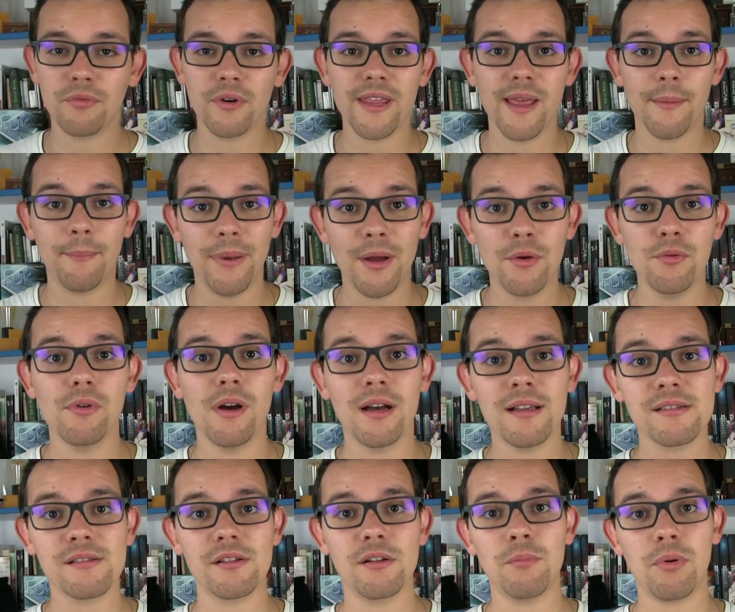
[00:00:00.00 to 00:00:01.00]
fois, il n'y a pas eu
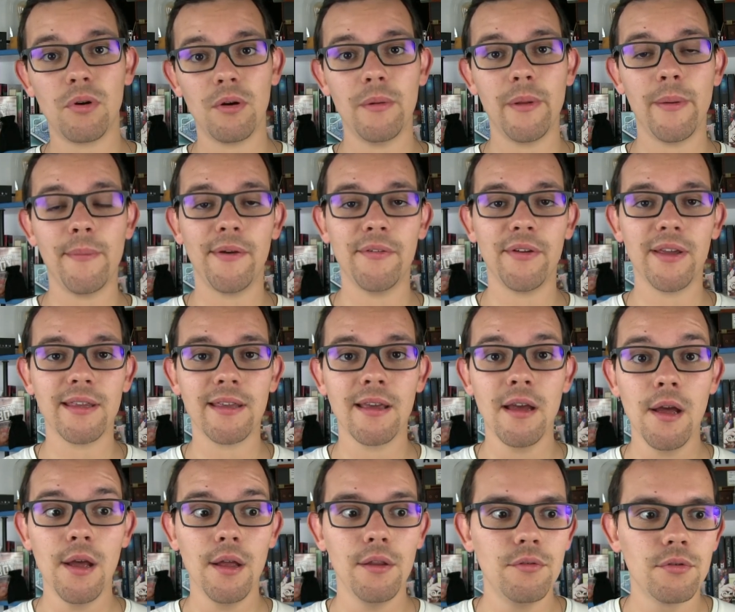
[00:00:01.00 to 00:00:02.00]
un seul problème avec.
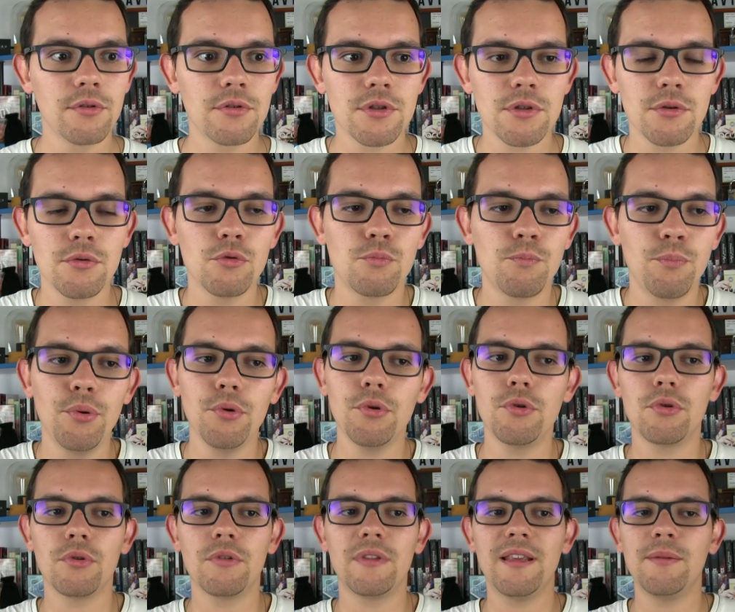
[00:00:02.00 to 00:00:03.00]
Donc je ne peux
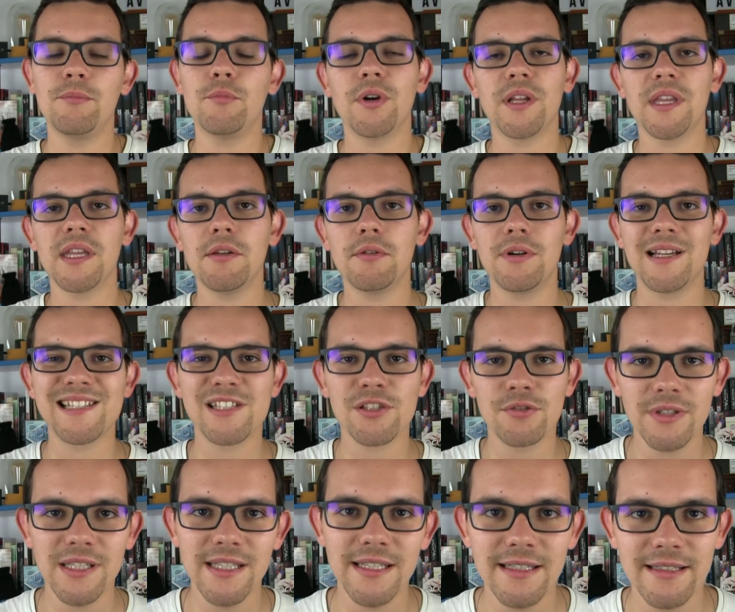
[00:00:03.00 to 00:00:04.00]
que témoigner de la
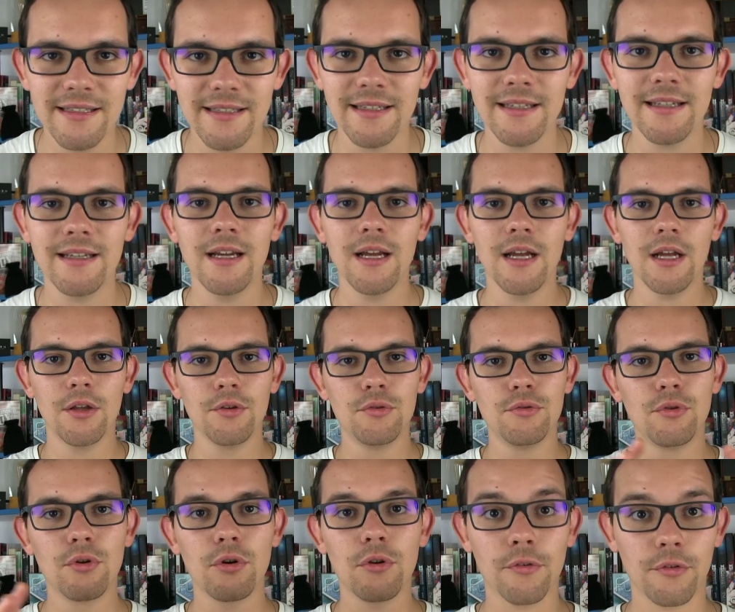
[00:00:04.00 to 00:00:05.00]
solidité
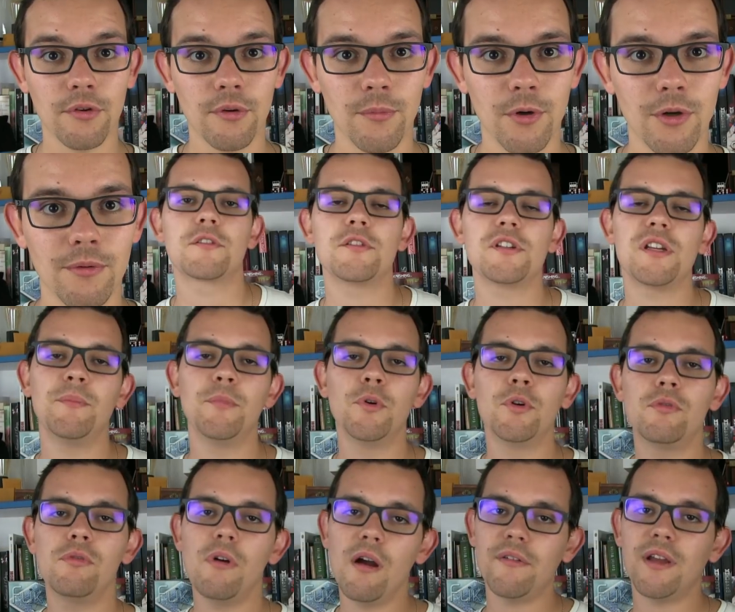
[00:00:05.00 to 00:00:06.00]
de l'ensemble. Ce que j'aime
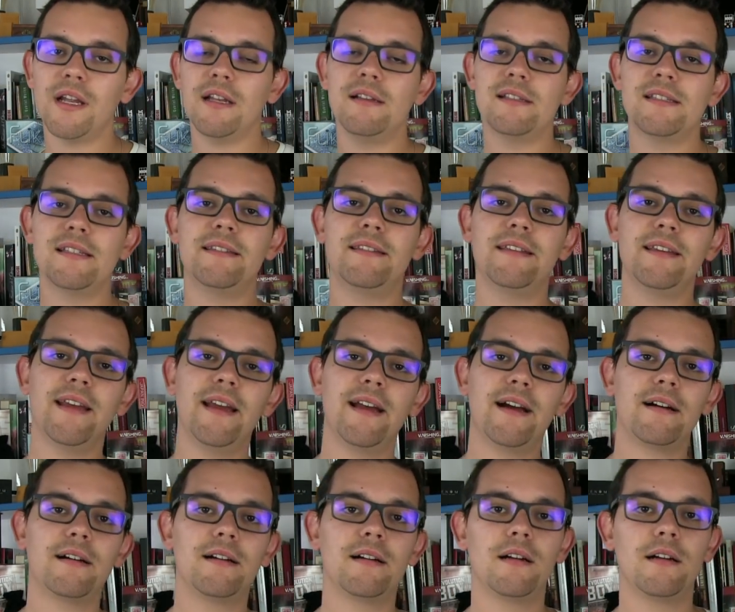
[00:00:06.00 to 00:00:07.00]
beaucoup avec les
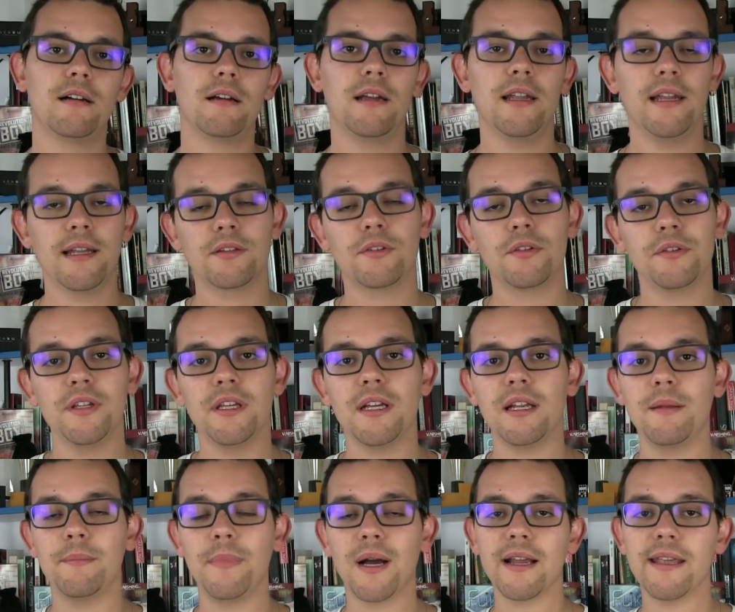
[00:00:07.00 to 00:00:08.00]
ITR euh,
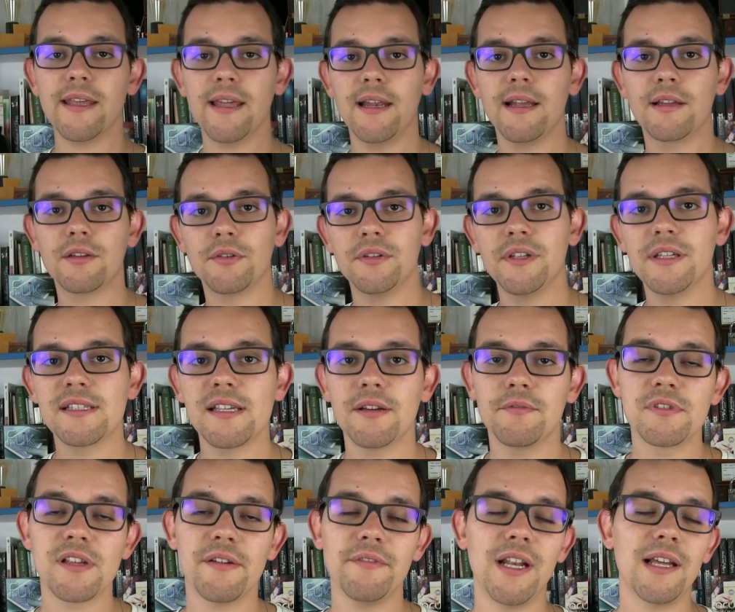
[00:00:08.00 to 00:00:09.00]
électroniques, les barrières électroniques, c'est
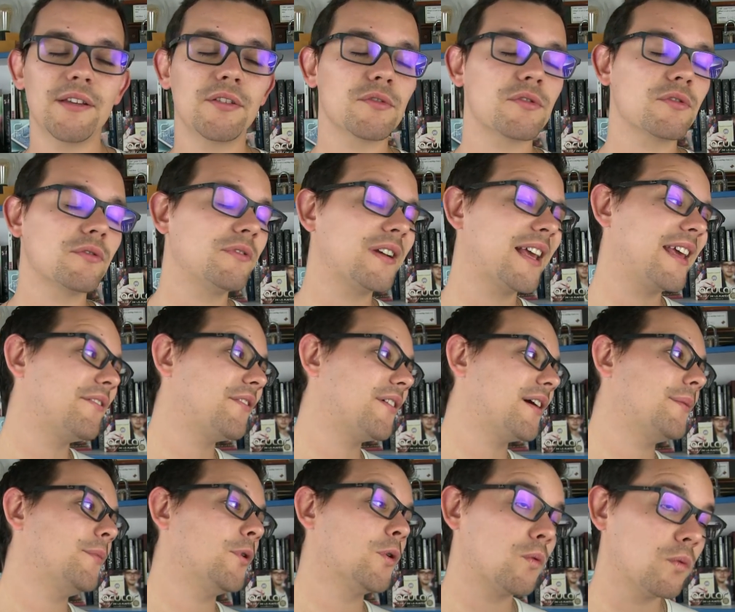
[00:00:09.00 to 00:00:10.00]
que vous avez la tension qui est
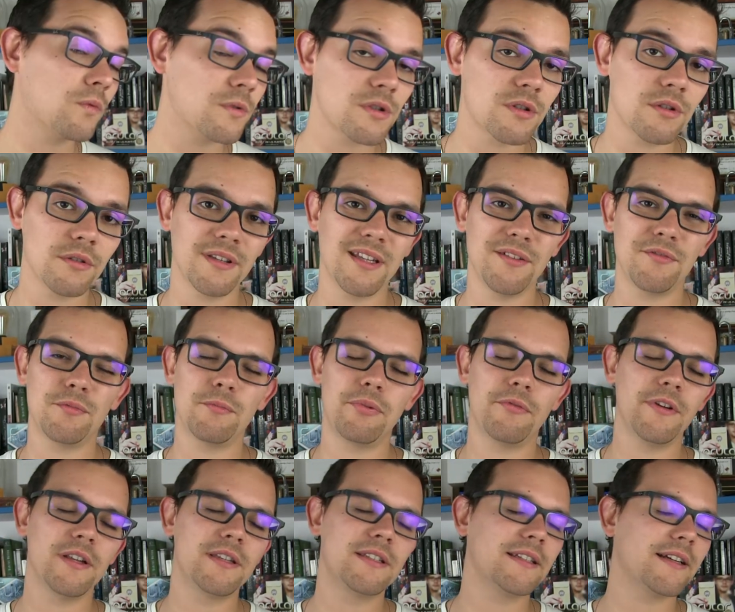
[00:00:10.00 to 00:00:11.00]
vraiment constante et vous
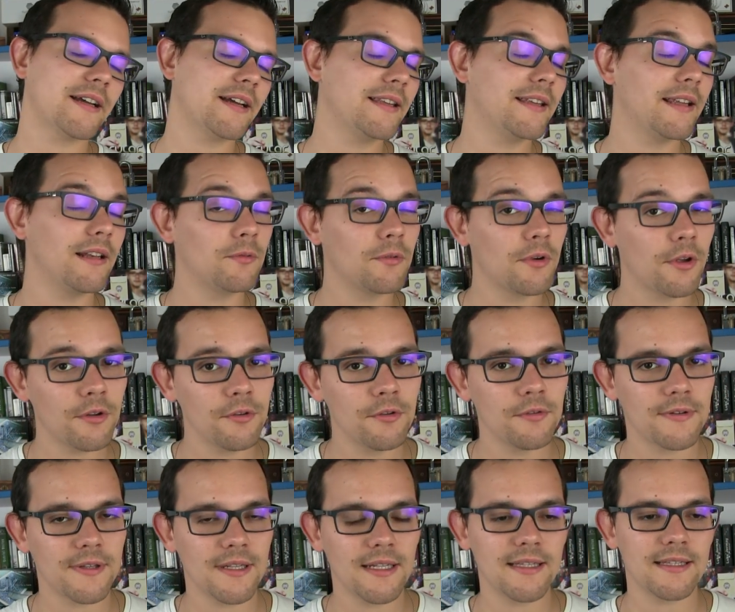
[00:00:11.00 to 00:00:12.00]
pouvez tirer des longueurs
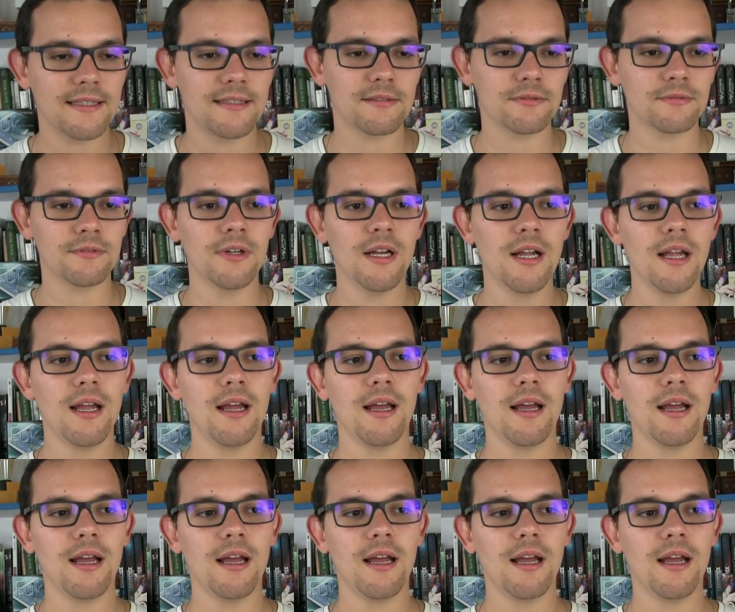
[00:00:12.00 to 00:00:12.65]
de fil qui sont